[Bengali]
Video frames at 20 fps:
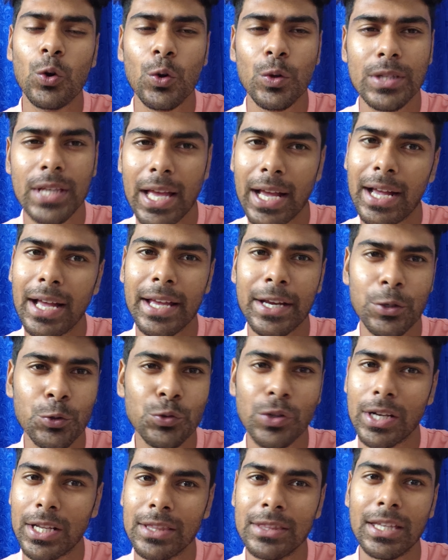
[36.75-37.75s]
কোনো জায়গা
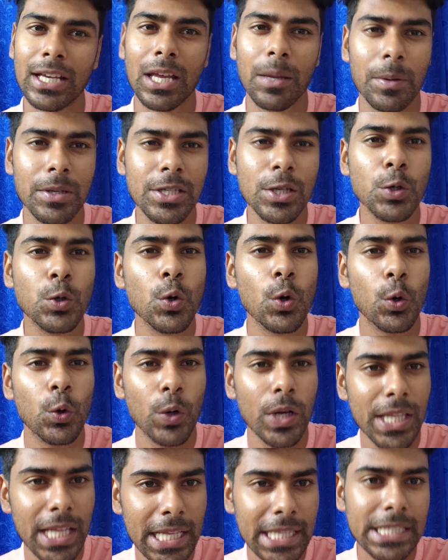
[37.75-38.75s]
একটু তাদের থেকে বেশি গ্রো
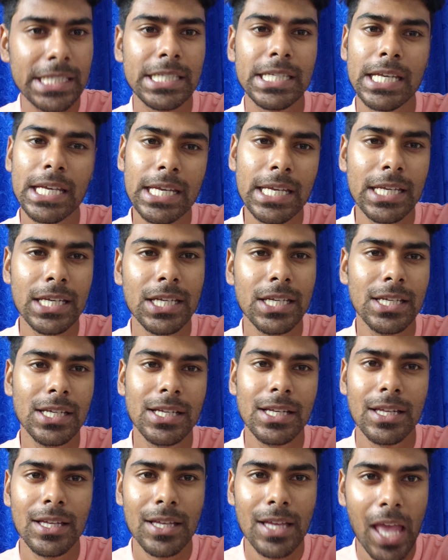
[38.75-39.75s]
করে যাচ্ছে
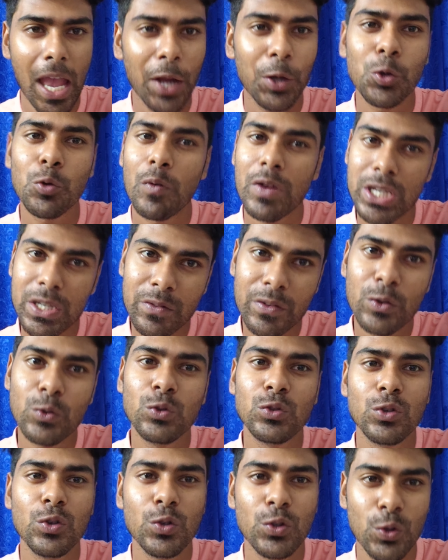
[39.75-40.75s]
একটু বেশি
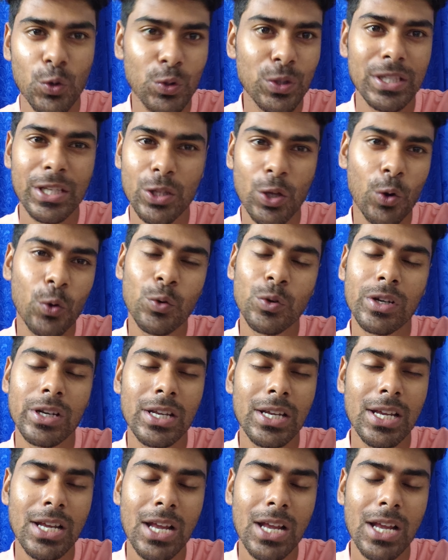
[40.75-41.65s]
ভিউজ টিউজ হচ্ছে তখন